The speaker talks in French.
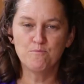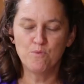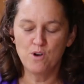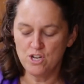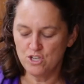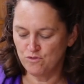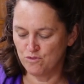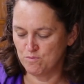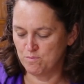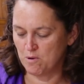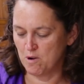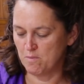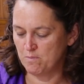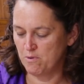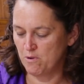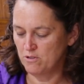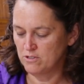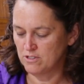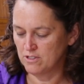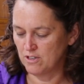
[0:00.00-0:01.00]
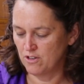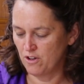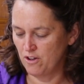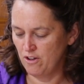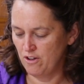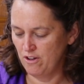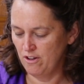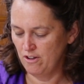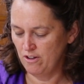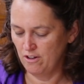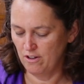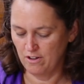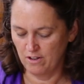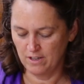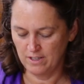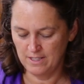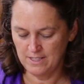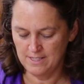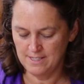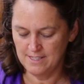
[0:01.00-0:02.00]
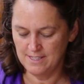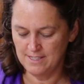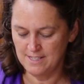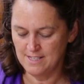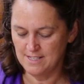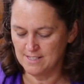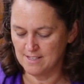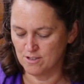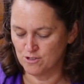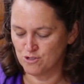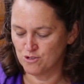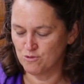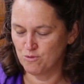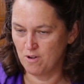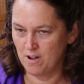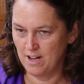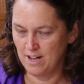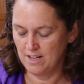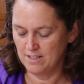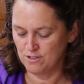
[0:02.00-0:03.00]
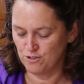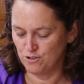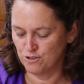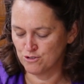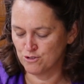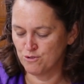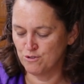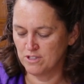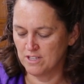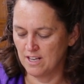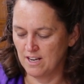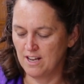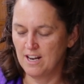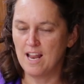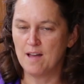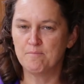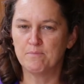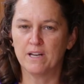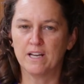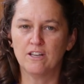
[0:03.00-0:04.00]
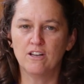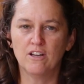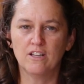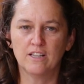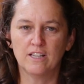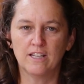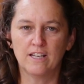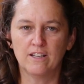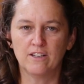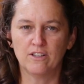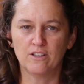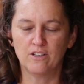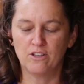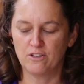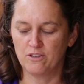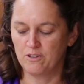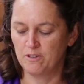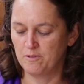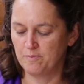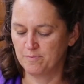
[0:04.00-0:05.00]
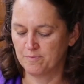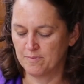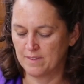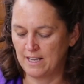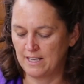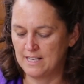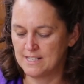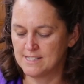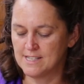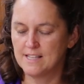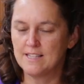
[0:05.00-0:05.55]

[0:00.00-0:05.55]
moi, je vous propose que ici, ce soit de ce côté-là la période, les